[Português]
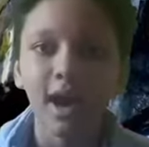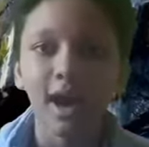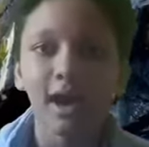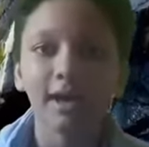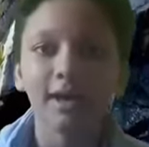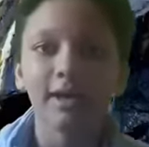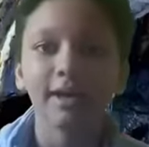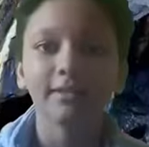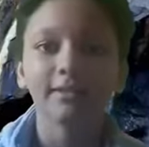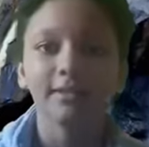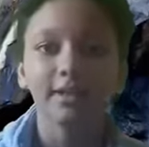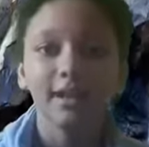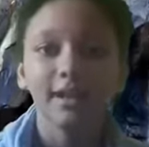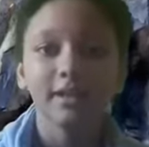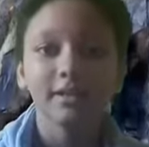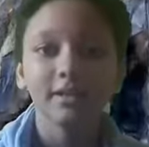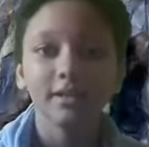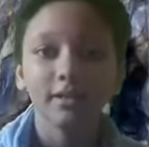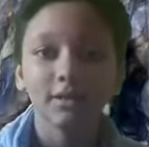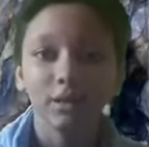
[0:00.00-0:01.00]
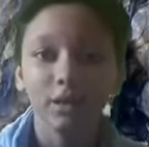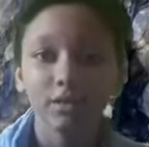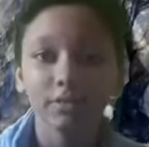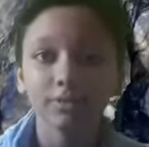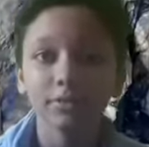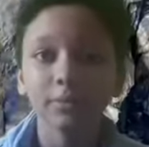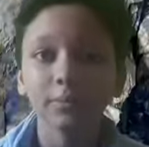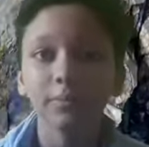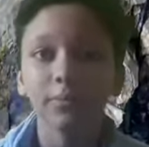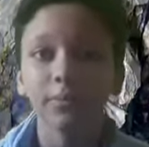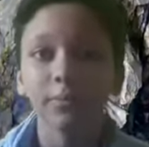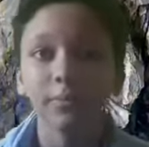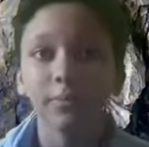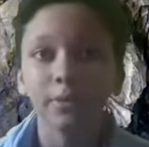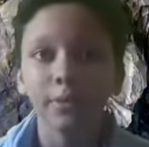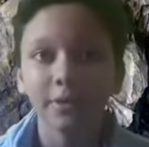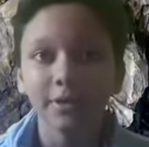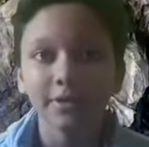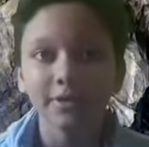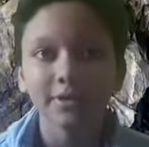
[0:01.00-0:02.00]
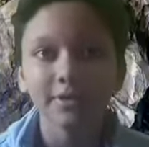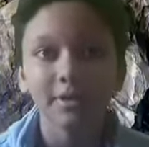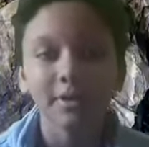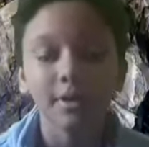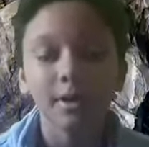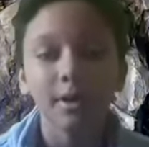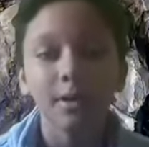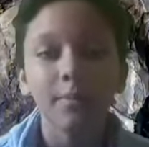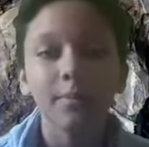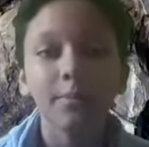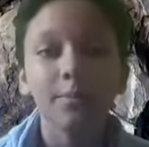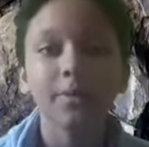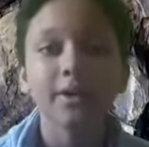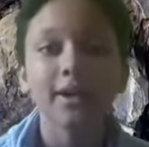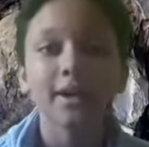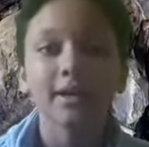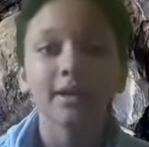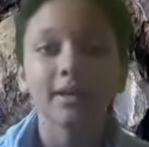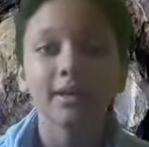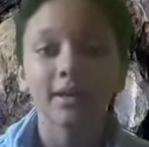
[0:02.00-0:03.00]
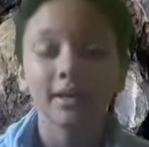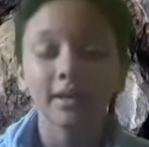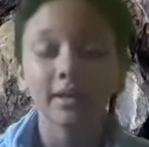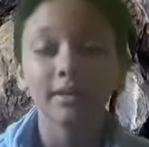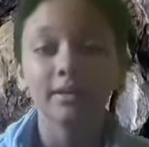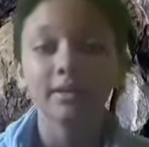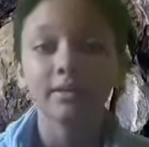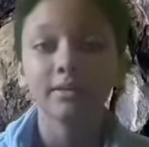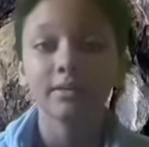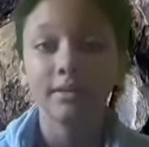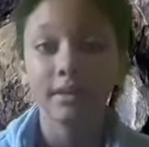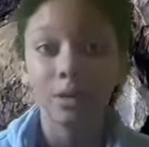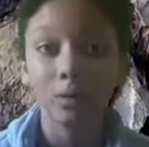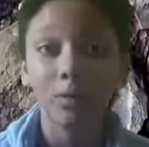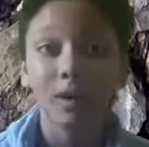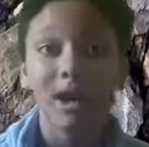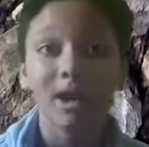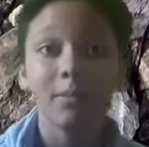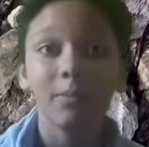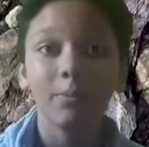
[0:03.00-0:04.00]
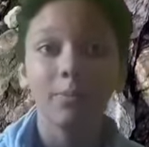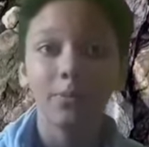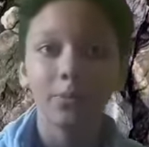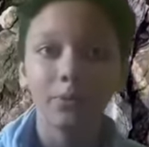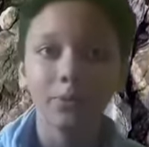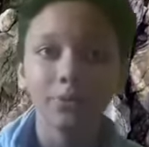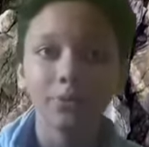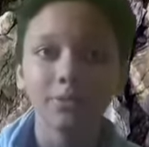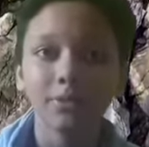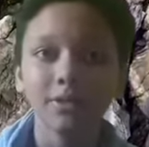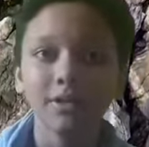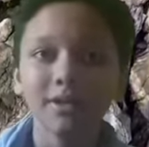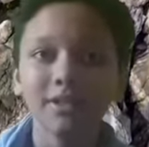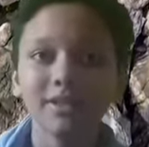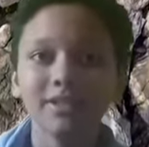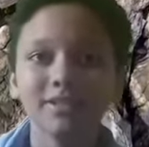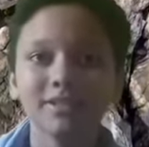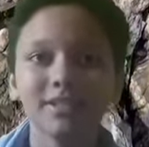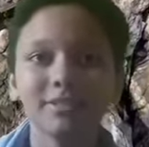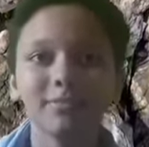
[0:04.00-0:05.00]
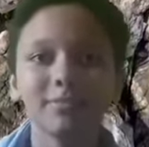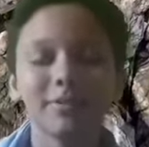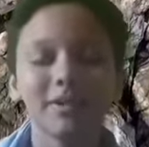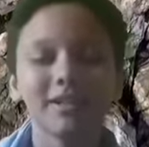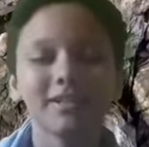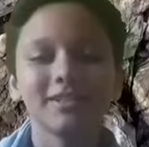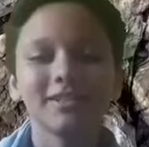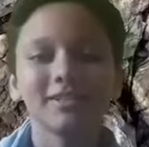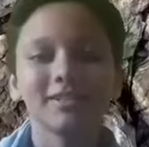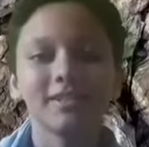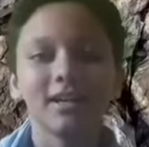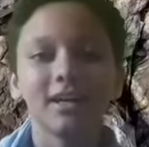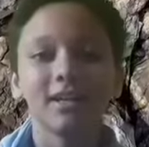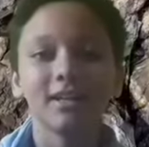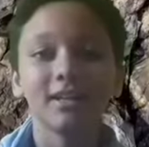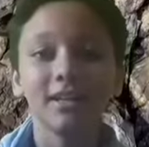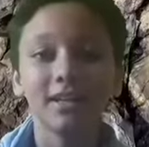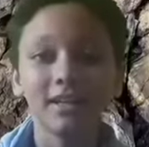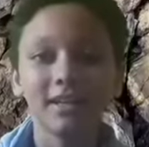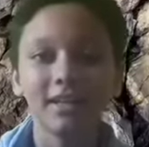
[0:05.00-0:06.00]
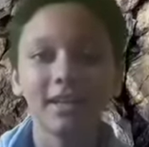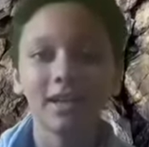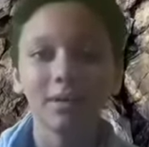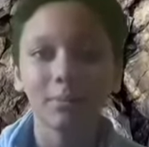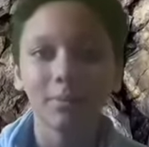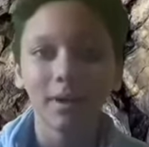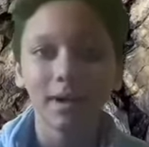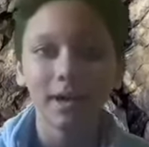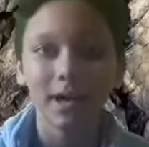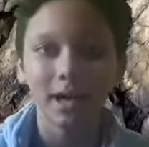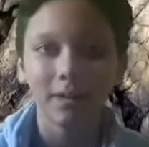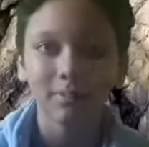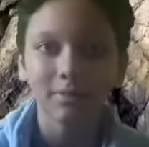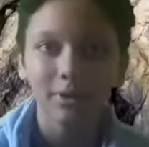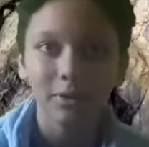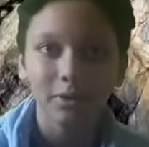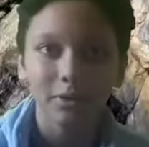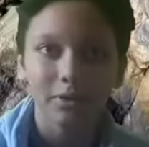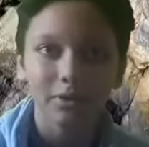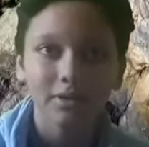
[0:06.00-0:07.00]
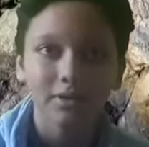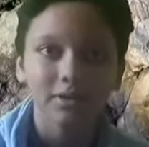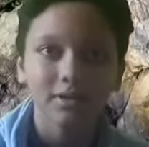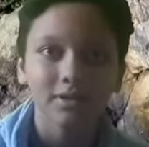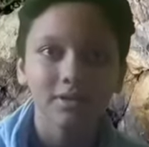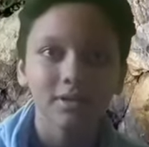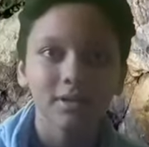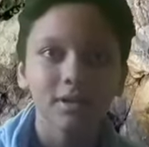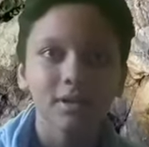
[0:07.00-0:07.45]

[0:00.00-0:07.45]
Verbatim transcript: Agradece nossos pulmões. Por aqui tem um ar puro, sem precisar ninguém pagar milhões.